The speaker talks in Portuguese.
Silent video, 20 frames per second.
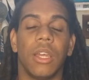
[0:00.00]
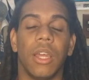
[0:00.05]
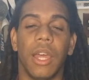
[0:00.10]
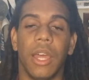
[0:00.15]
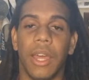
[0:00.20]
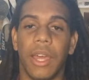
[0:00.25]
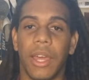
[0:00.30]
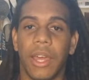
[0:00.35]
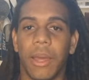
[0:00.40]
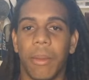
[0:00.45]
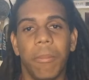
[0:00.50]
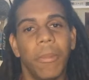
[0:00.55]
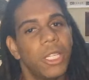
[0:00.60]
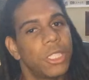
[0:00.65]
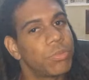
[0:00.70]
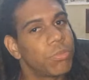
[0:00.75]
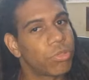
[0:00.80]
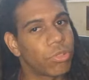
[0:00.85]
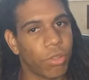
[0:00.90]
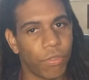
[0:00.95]
É,
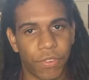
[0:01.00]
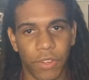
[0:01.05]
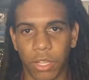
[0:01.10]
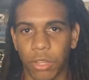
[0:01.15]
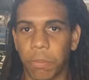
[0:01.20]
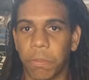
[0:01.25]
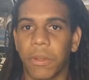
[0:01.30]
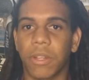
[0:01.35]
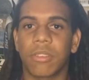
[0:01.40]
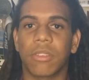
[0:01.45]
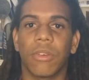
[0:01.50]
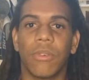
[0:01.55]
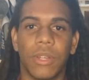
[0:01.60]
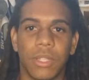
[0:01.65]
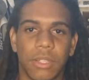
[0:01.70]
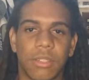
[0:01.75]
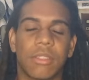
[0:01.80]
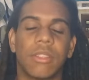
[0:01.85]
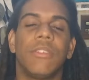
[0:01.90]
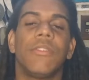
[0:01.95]
mesmo sofrendo pressão,
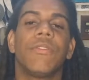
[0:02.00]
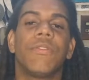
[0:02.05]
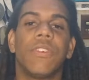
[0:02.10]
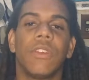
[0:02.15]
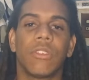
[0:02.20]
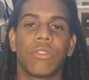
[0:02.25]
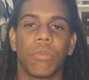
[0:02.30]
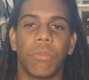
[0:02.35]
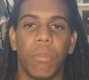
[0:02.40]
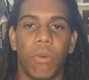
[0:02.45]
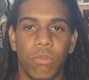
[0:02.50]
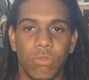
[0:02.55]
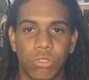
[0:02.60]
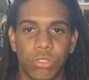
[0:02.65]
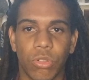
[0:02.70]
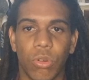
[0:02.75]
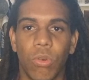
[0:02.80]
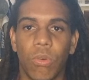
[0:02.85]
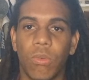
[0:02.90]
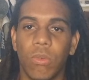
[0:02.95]
ainda assim fez um bom
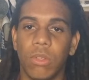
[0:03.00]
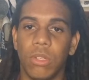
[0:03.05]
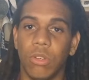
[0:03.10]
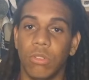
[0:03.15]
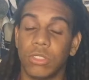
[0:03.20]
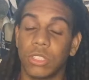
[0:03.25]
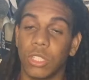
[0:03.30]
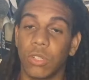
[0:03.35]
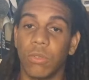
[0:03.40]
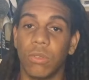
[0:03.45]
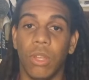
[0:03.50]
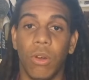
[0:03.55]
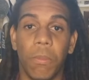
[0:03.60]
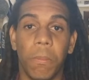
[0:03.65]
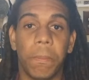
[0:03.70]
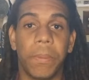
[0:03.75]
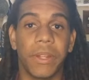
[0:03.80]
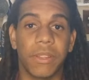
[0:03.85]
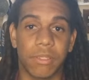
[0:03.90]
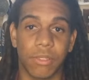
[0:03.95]
jogo. E eu digo
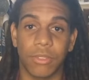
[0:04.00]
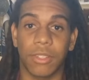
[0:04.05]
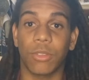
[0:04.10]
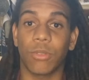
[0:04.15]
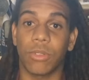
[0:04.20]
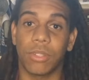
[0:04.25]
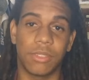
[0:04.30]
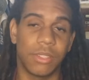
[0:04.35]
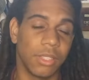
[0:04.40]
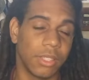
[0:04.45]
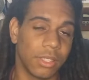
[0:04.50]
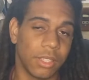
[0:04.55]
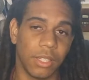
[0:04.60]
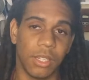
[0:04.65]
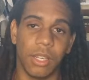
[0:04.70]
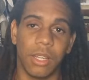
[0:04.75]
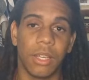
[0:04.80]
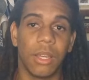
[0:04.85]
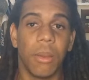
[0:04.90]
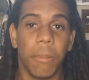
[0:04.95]
não pressão da torcida,
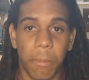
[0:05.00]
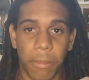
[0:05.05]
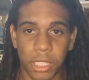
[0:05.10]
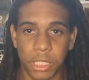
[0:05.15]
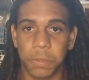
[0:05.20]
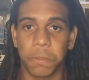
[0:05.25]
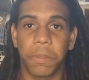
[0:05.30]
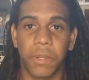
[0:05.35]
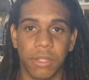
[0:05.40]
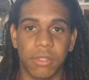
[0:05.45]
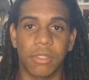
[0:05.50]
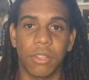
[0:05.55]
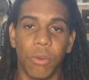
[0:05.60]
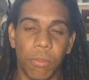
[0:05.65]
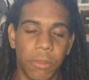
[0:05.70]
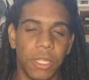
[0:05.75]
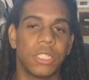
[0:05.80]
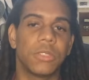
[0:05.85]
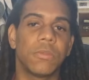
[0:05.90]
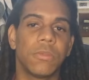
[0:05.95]
né? Mas pressão
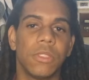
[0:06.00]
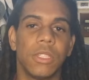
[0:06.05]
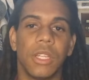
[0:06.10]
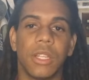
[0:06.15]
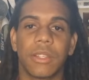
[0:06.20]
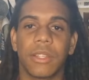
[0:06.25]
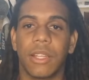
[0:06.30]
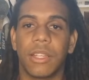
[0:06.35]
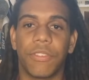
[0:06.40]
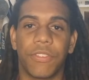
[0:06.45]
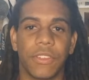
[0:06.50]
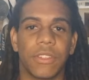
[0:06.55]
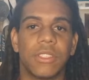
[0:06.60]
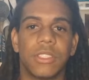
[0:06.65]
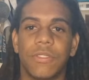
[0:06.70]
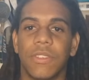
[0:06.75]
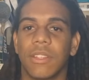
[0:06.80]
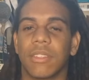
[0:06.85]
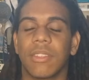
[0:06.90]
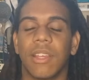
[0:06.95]
mesmo da defesa
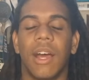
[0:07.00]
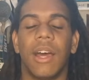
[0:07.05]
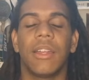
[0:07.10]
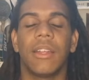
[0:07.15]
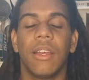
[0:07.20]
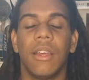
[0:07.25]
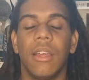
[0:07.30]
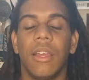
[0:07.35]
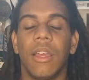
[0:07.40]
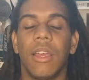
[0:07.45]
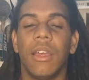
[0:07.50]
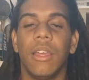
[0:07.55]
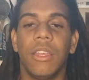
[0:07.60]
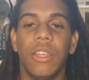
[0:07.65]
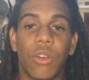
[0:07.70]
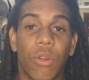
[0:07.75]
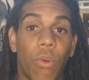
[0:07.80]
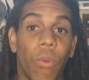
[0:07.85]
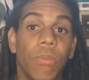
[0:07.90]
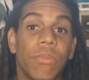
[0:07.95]
adversária.
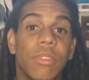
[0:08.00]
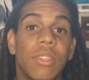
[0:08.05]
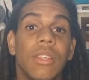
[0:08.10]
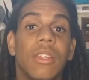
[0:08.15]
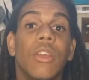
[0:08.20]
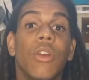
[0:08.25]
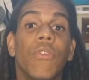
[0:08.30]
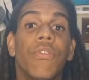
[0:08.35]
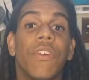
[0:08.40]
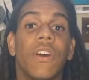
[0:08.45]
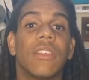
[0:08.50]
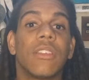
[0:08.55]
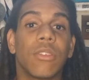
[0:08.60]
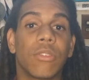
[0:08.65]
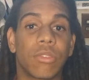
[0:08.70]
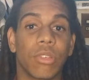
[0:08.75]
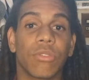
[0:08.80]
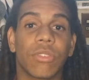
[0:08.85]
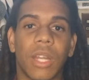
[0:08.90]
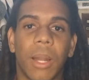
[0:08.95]
E conseguiu fazer
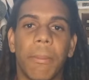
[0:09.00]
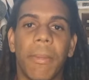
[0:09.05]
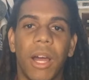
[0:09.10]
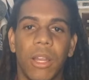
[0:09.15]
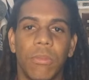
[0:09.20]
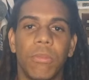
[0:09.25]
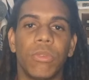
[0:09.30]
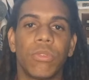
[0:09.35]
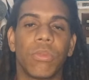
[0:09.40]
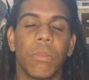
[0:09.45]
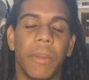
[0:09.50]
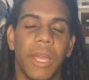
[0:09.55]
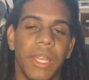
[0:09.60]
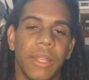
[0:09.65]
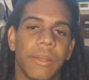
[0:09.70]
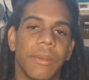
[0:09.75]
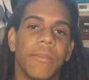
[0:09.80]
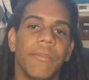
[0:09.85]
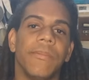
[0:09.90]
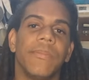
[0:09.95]
o seu trabalho muito bem.